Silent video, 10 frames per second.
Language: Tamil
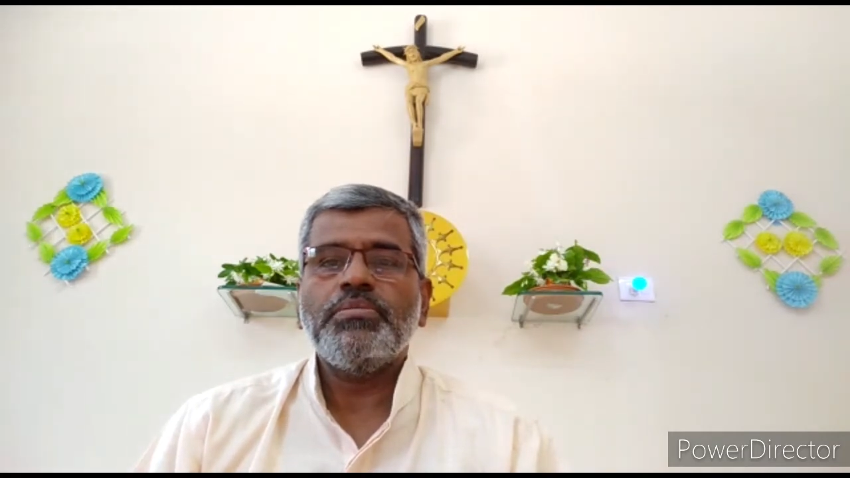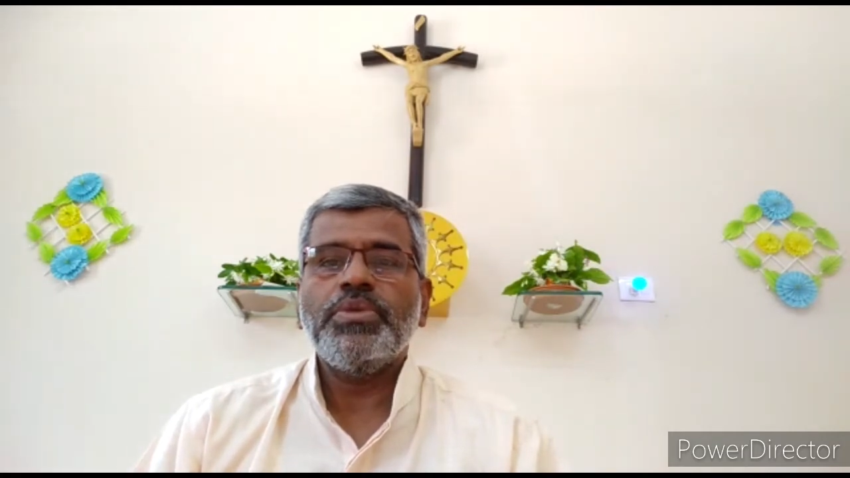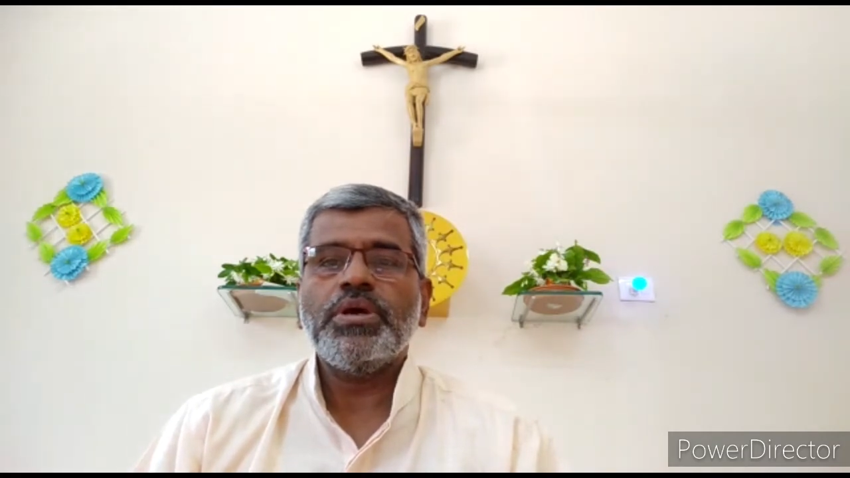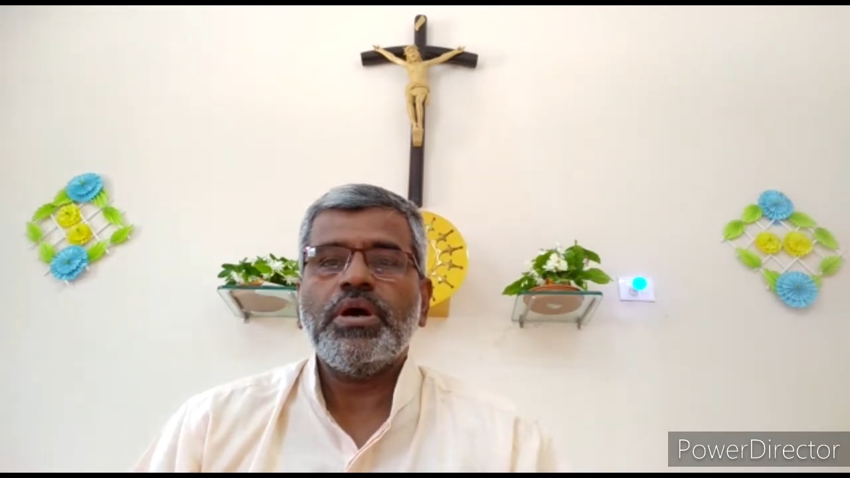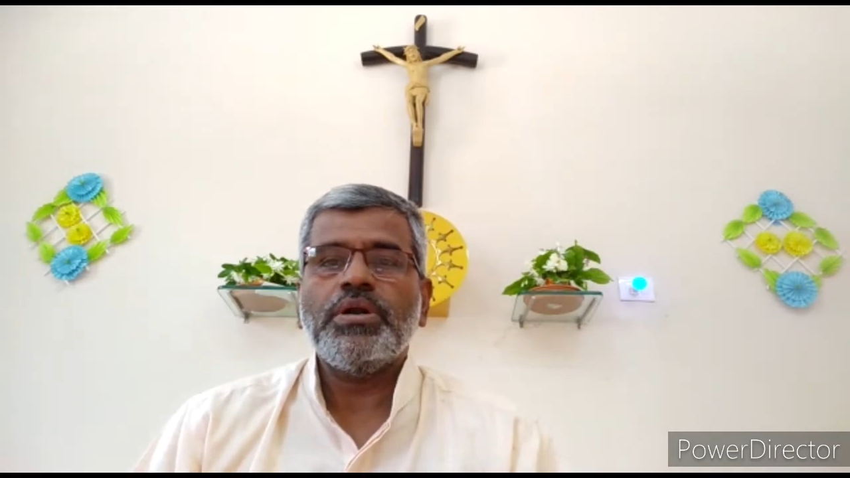
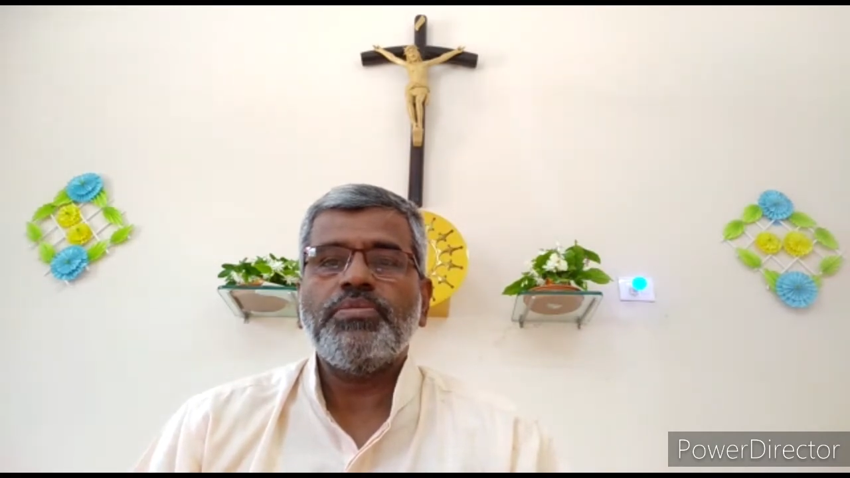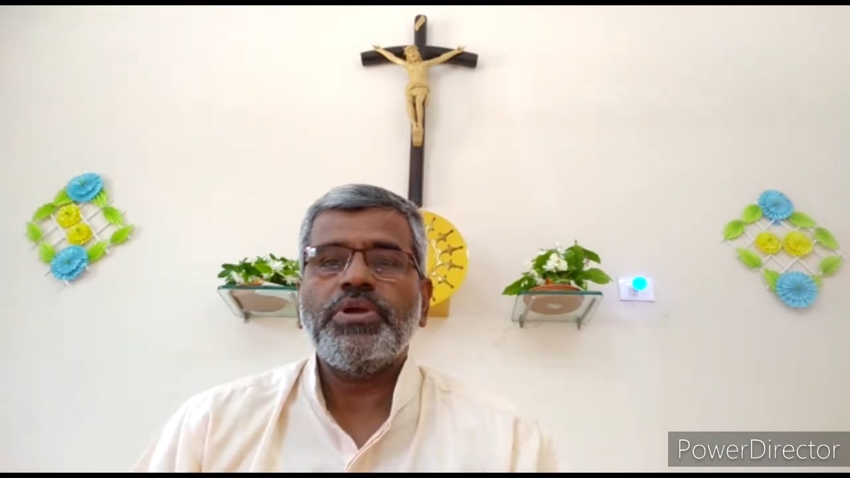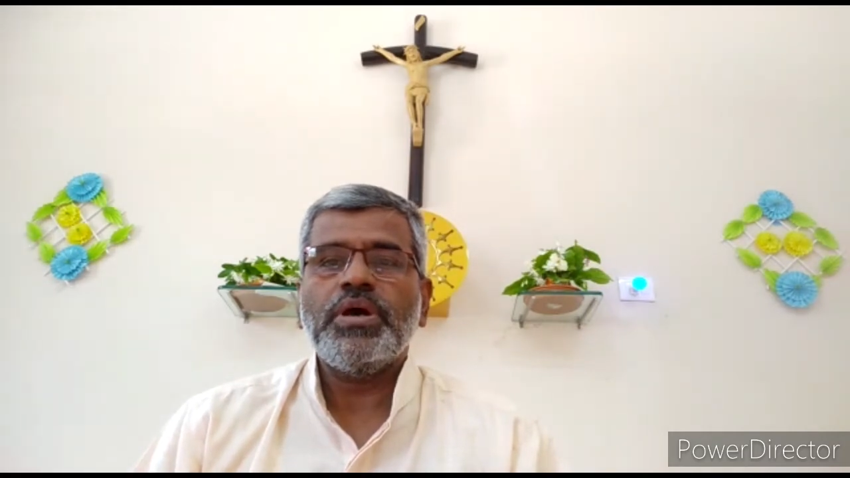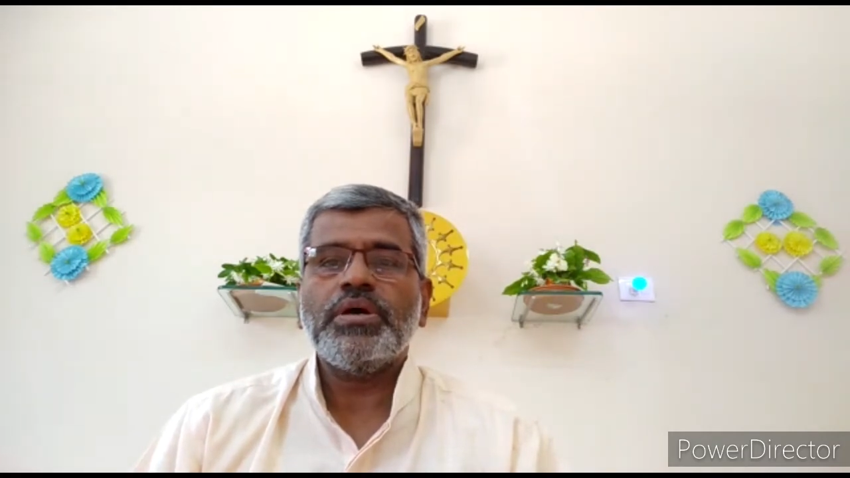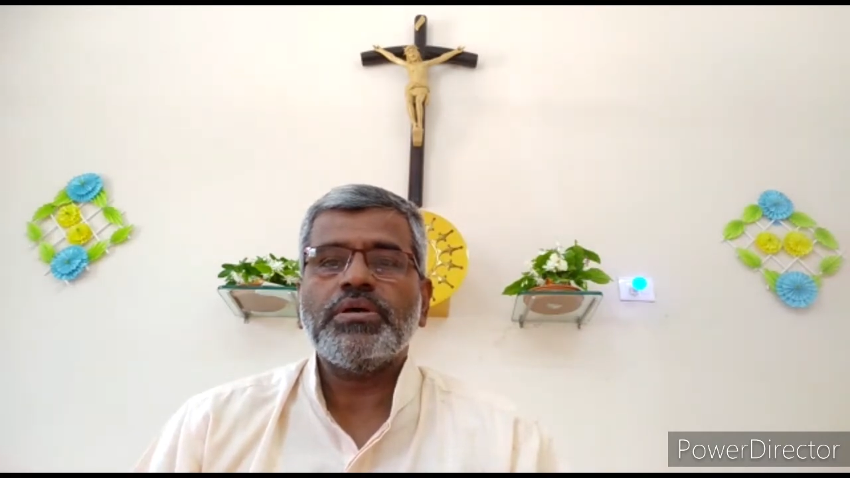மிக
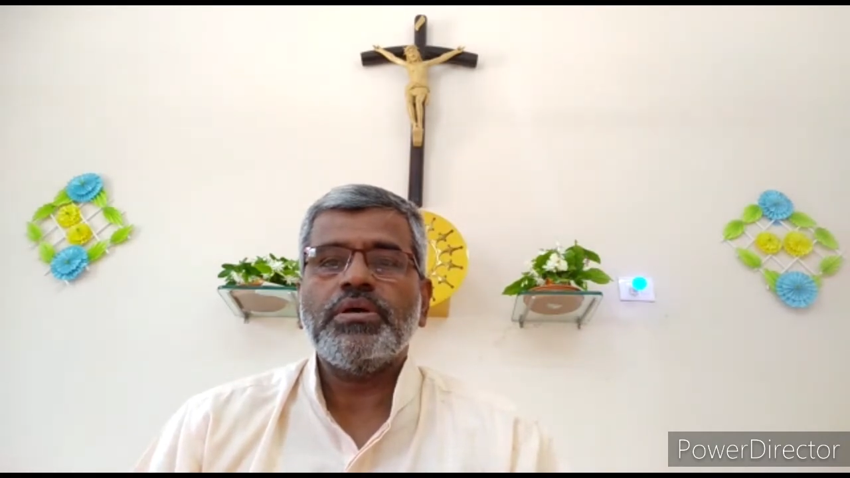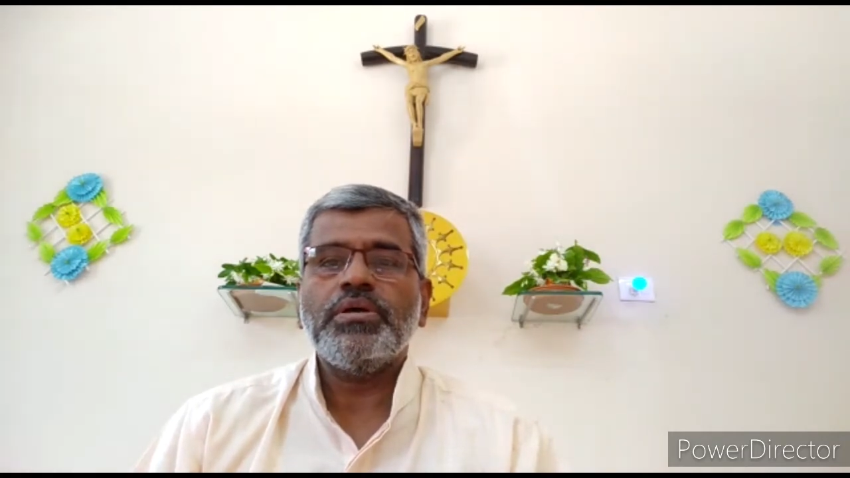அருமையாக